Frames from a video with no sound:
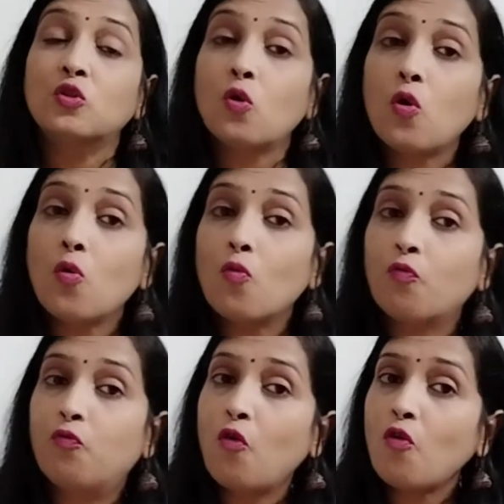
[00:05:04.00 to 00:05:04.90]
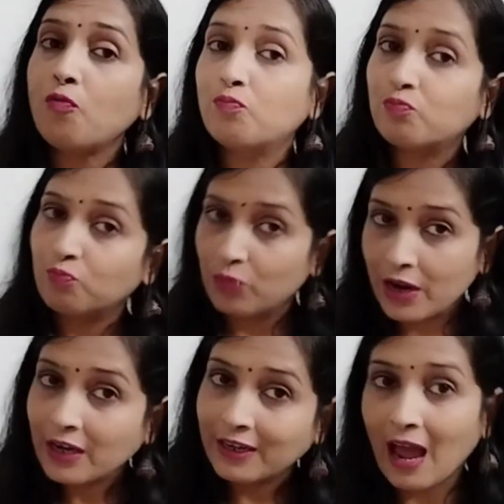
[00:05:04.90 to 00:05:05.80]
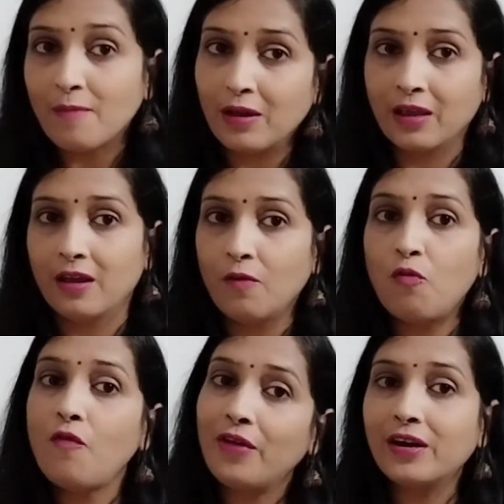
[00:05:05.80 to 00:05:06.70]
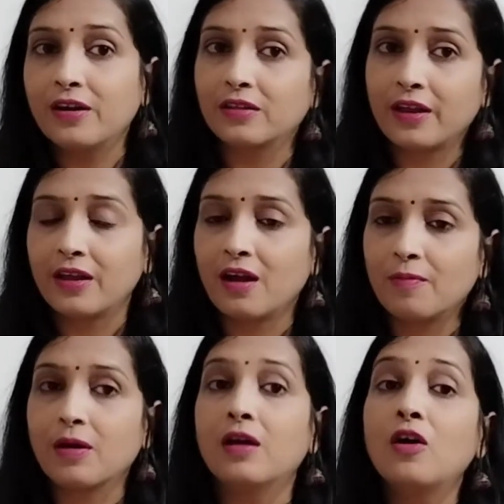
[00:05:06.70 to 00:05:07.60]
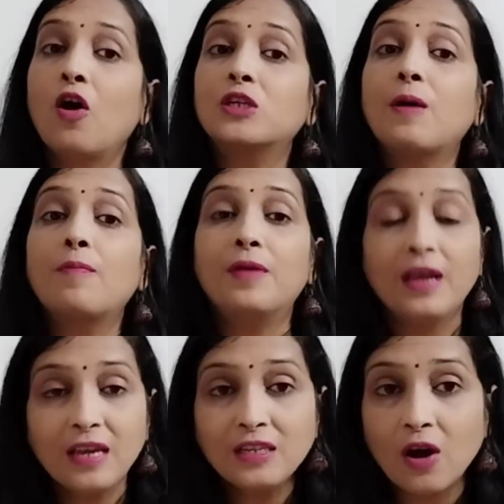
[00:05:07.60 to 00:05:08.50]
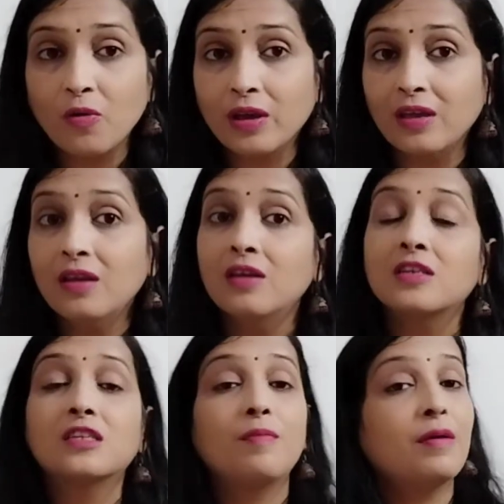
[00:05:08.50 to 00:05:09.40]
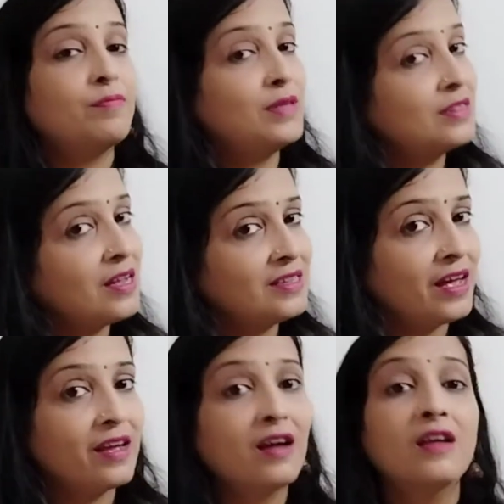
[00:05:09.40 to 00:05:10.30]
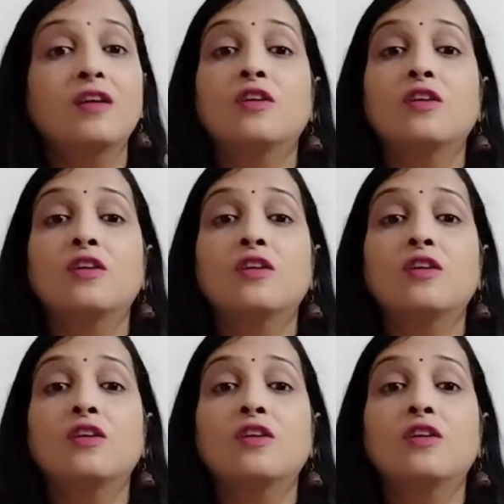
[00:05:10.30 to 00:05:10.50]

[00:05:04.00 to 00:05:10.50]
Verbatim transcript: तो वो एक टाइम लगेगा वो वेट करता रहेगा आपका और जब आप नहीं जाओगे समय बीतता जाएगा